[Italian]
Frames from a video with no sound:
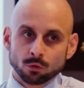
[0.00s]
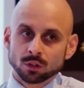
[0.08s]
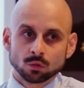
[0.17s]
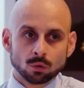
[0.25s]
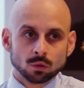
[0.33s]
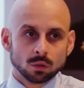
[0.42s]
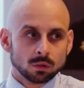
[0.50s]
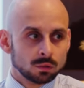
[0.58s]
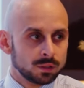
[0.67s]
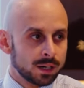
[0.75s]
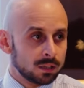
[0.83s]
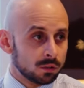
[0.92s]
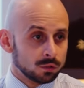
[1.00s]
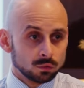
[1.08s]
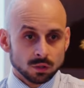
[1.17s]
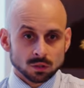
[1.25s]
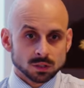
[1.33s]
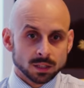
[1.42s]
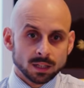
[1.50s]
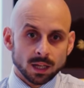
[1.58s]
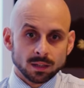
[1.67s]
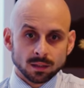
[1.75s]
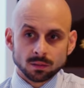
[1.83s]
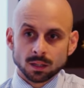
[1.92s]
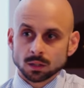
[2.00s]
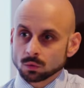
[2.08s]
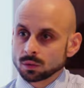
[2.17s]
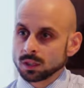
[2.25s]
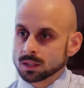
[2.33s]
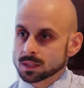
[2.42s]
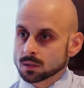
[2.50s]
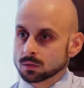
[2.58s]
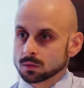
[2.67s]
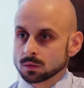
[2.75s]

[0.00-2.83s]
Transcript: un ritorno diretto che tutti i nostri clienti qui dentro utilizzano.